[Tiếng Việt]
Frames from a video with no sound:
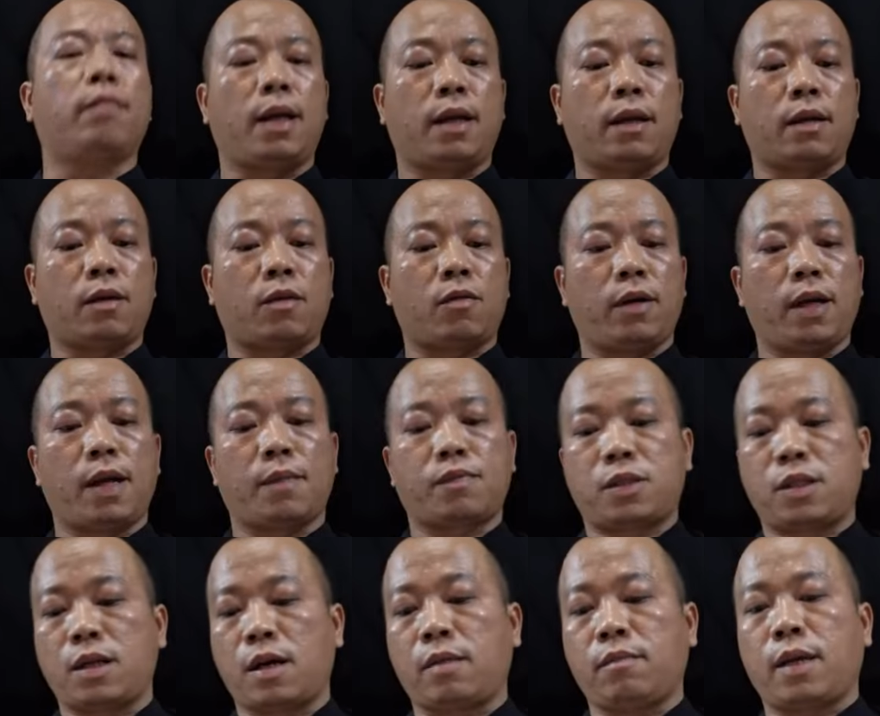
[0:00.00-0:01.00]
mình có nghiệp
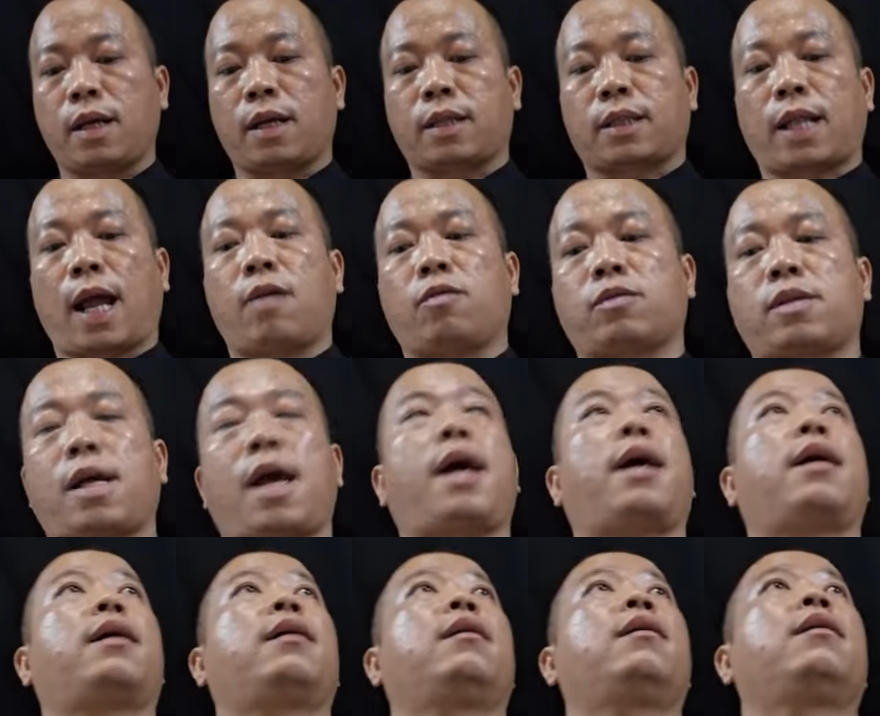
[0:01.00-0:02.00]
chướng mình tạo
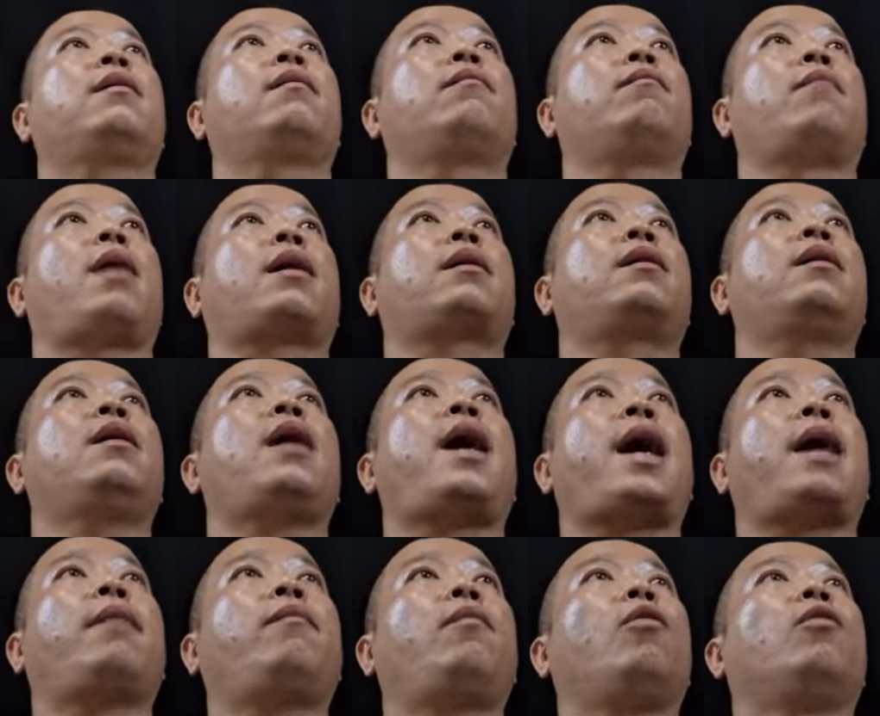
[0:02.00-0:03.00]
ra mà cứ
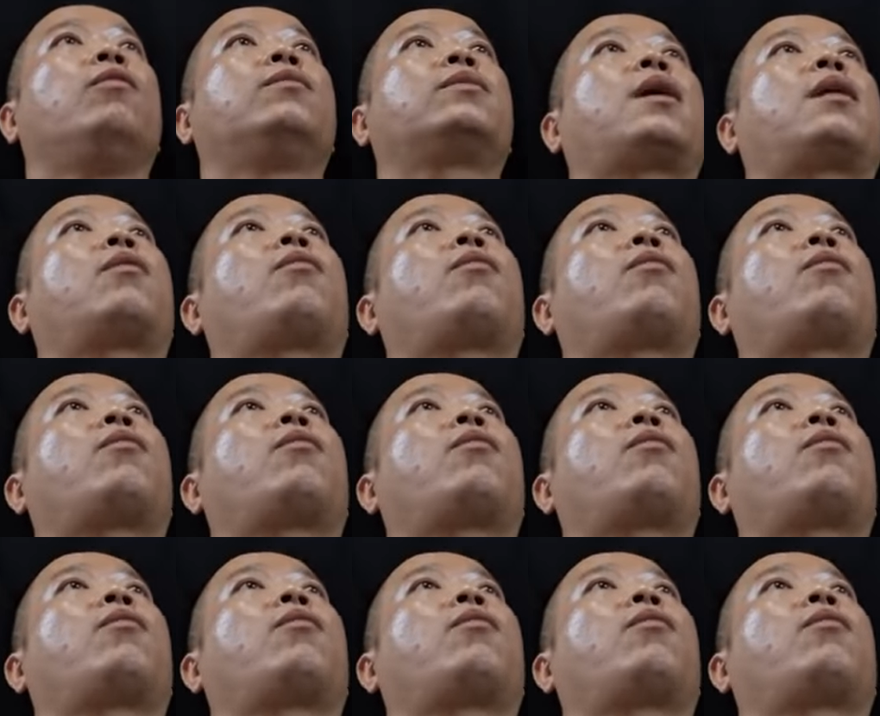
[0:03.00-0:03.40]
há mồm ra